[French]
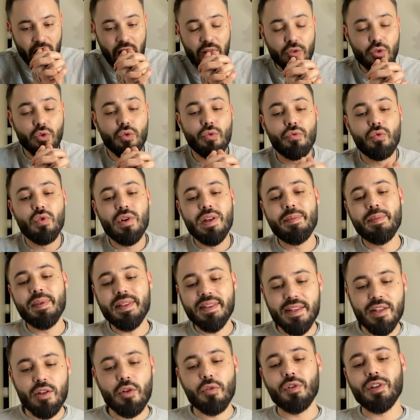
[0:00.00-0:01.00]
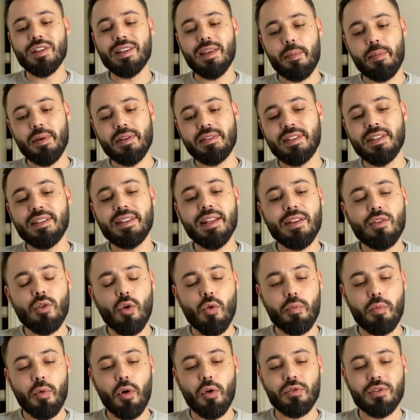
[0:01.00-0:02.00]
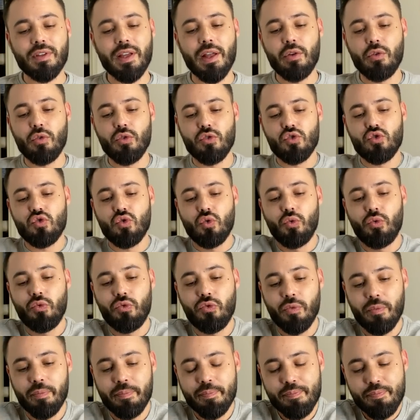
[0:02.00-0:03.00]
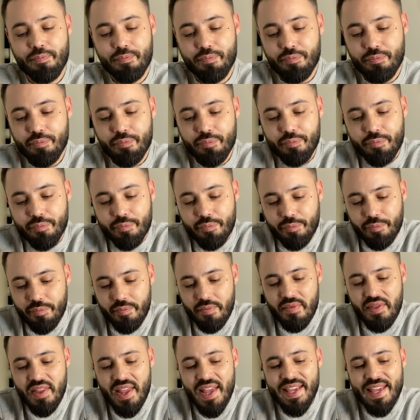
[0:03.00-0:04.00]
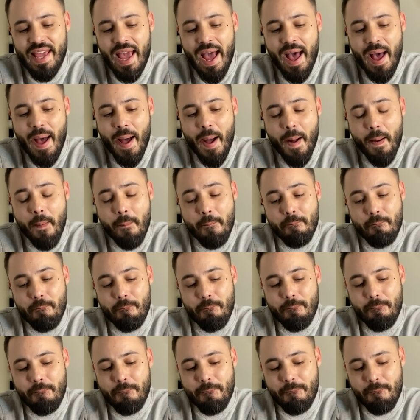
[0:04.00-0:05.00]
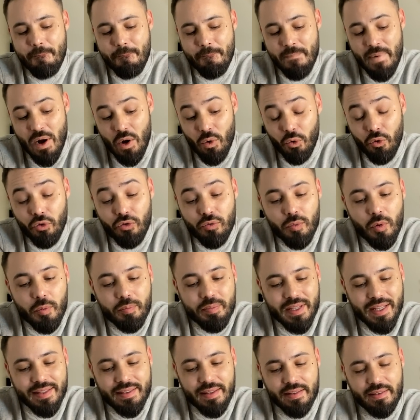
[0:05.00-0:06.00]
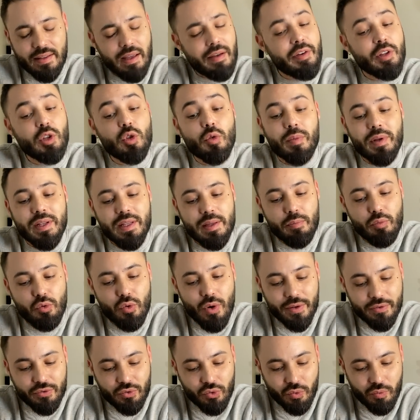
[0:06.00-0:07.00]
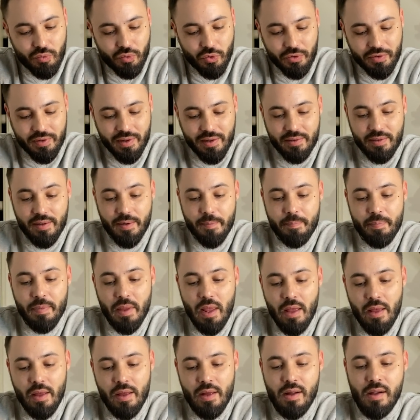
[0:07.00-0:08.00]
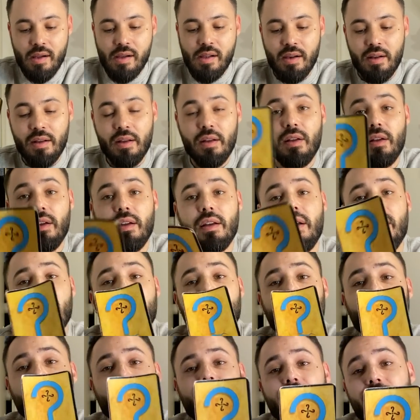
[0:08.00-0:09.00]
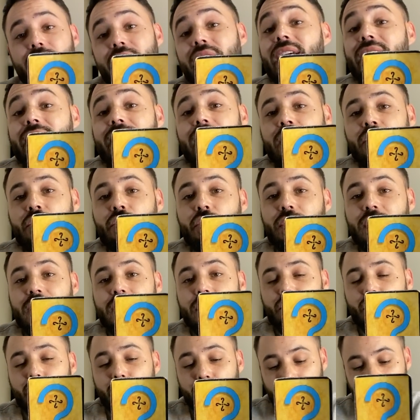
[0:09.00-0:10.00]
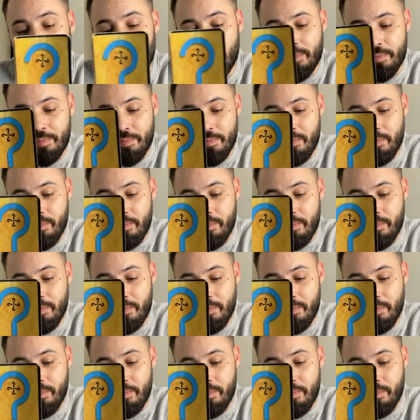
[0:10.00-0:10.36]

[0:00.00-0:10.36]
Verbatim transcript: de vous limiter dans votre capacité de comprendre quelque chose. Il y a malheureusement peut-être un travail de manipulation pour certains. Et donc vous avez la carte des doutes.